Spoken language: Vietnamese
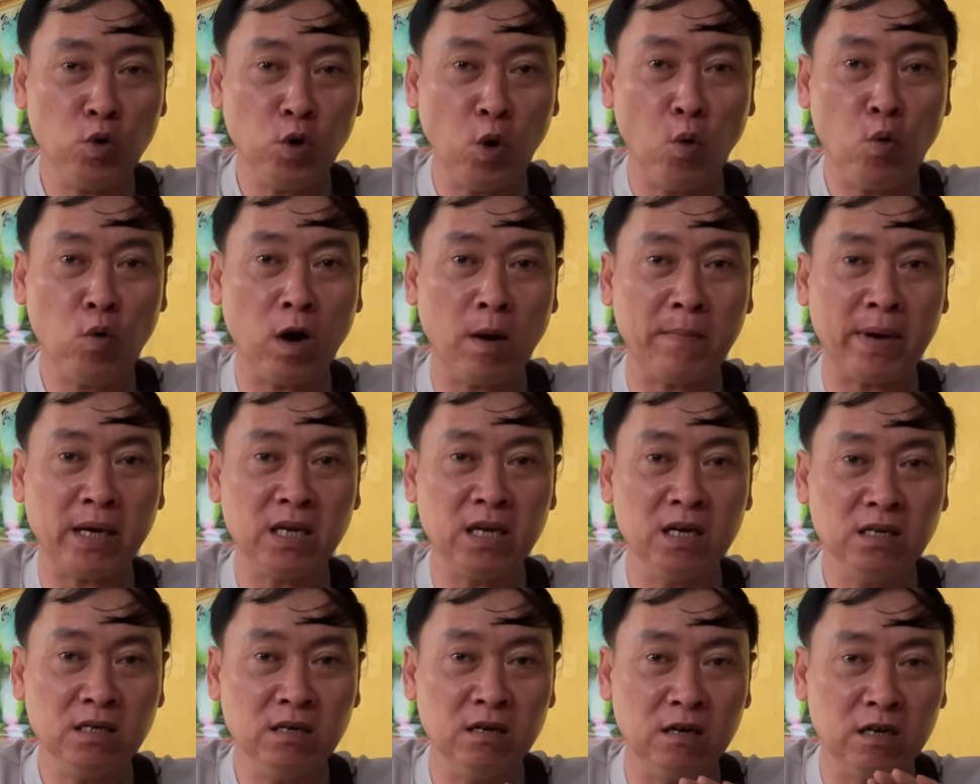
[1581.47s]
vú đó mà
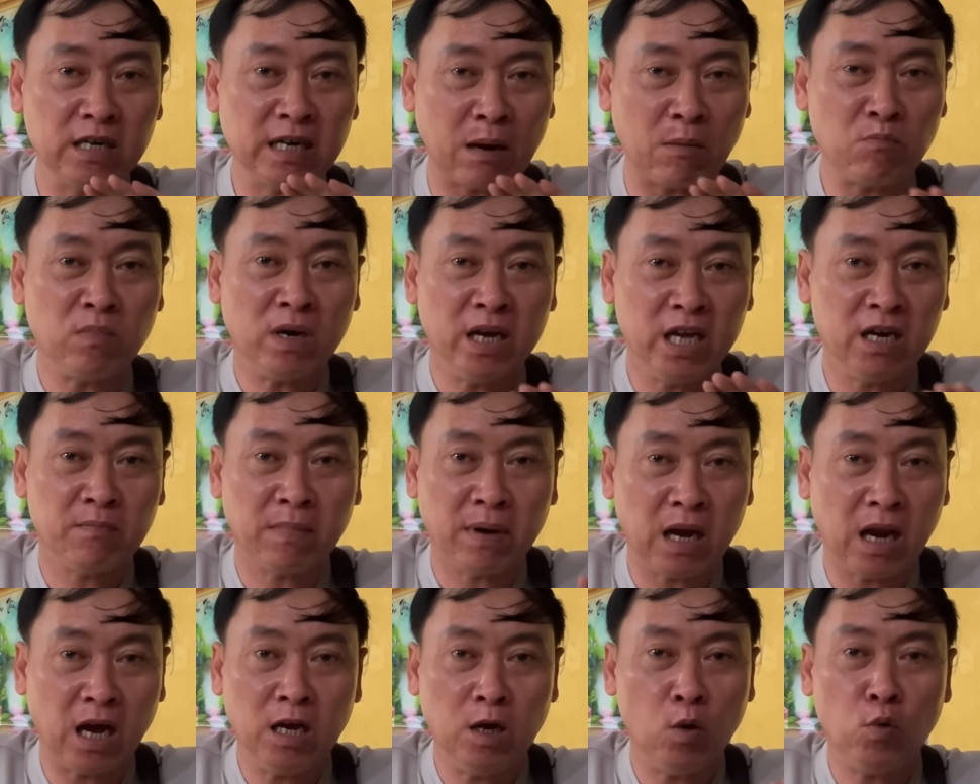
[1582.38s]
những người không hiền mà
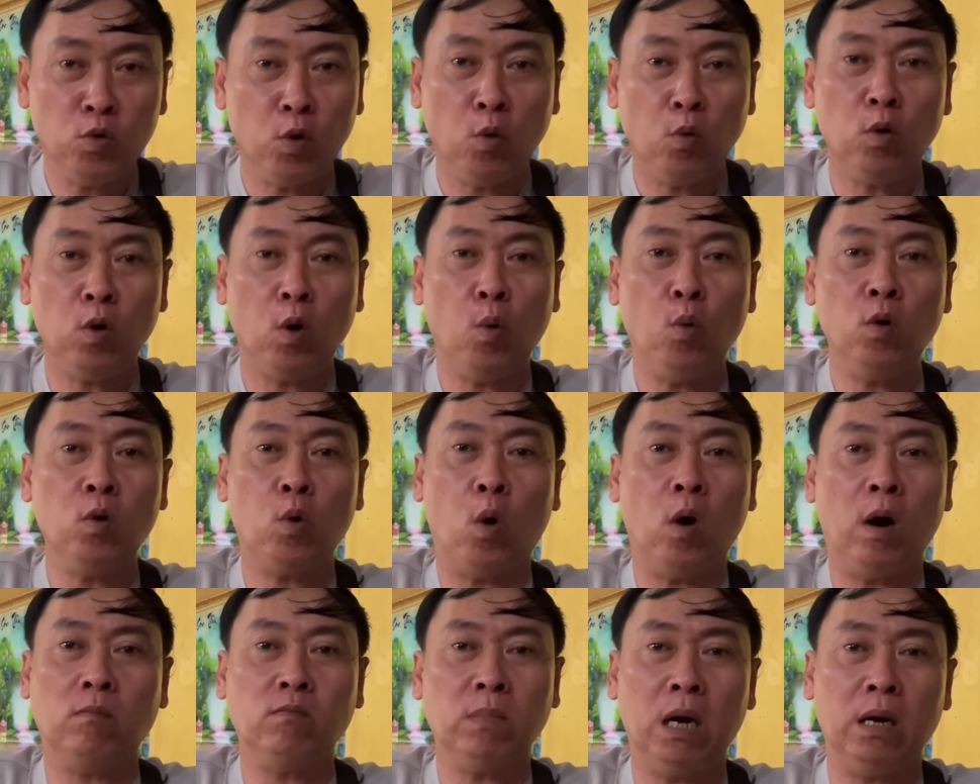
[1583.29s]
lại lưu vú đó uống
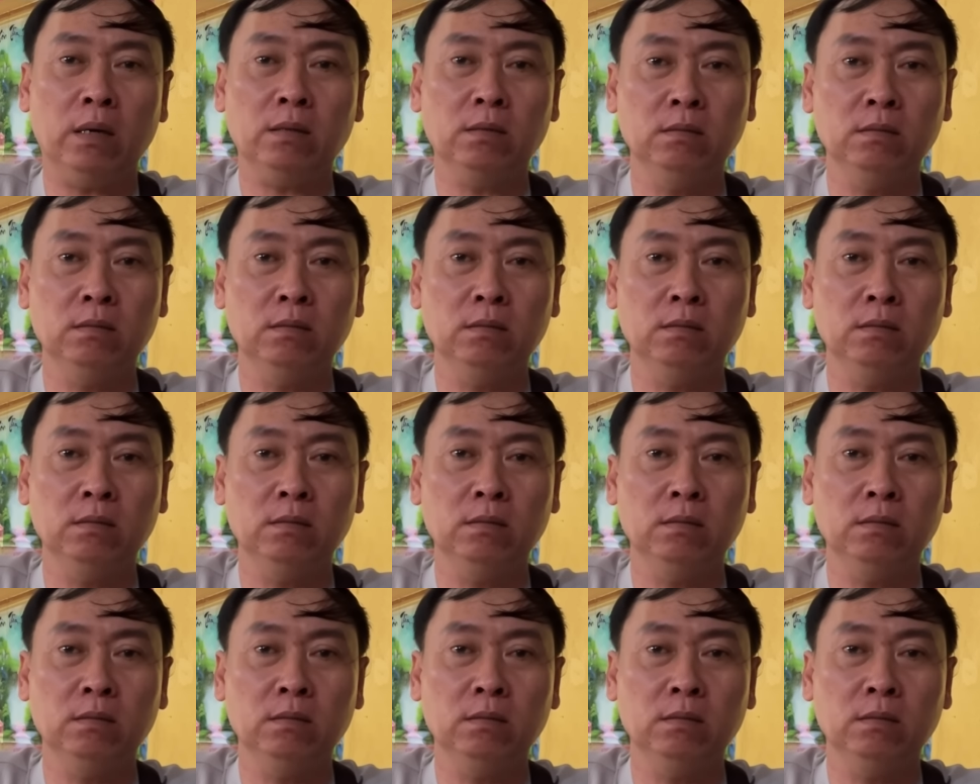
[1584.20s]
cũng không hết